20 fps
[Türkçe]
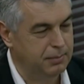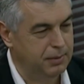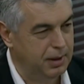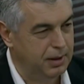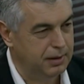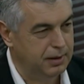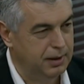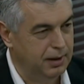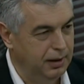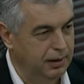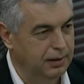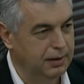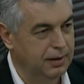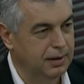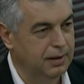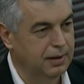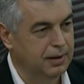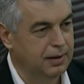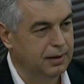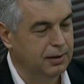derken
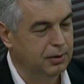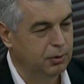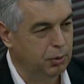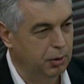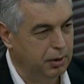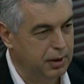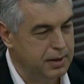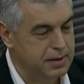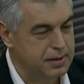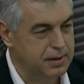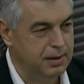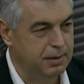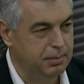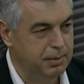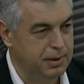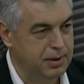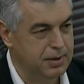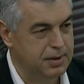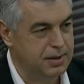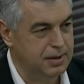
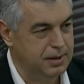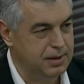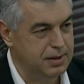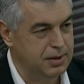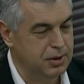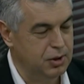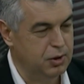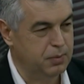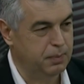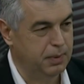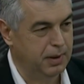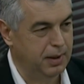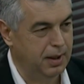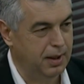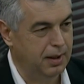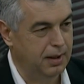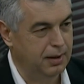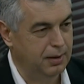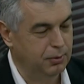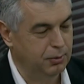tökezleyebilirsiniz. Hiç
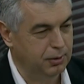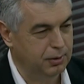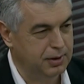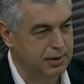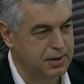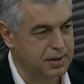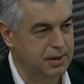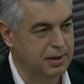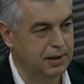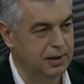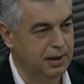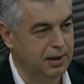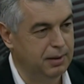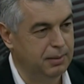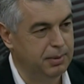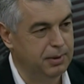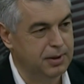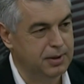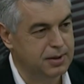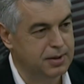para noktasına
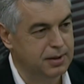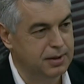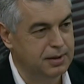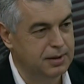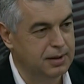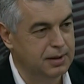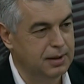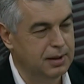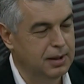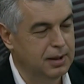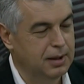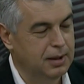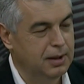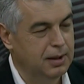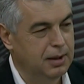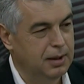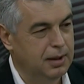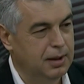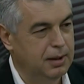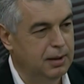gelebilirsiniz.
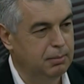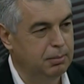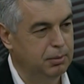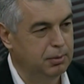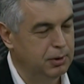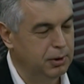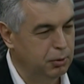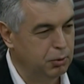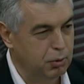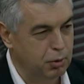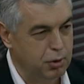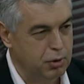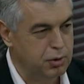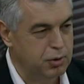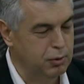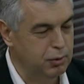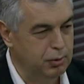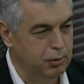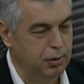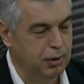E, burada
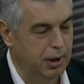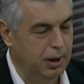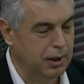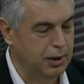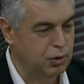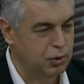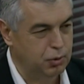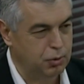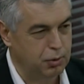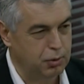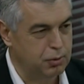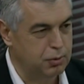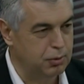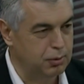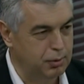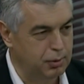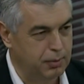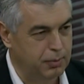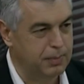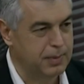gözlü aç
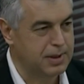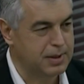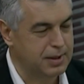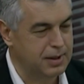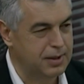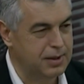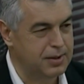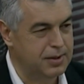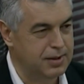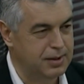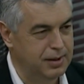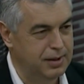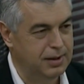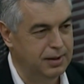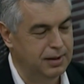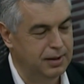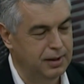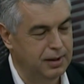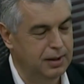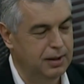gözlülük meselesini
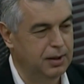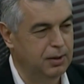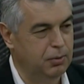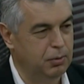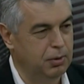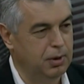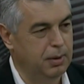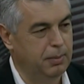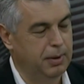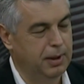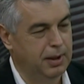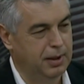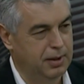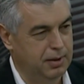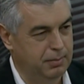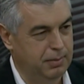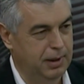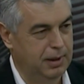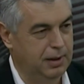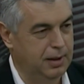e, gündeme
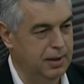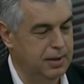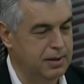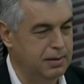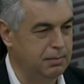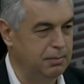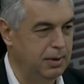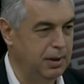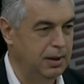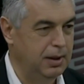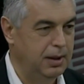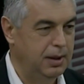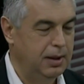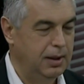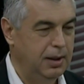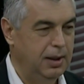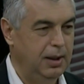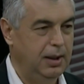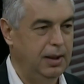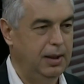getirmek lazım.
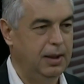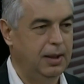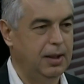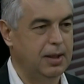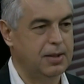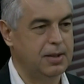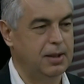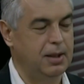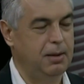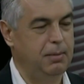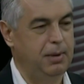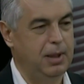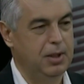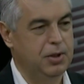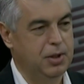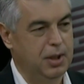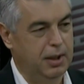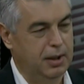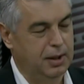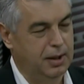E,
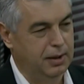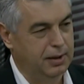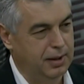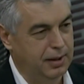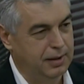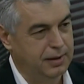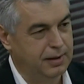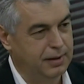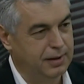kazanabileceğin kadar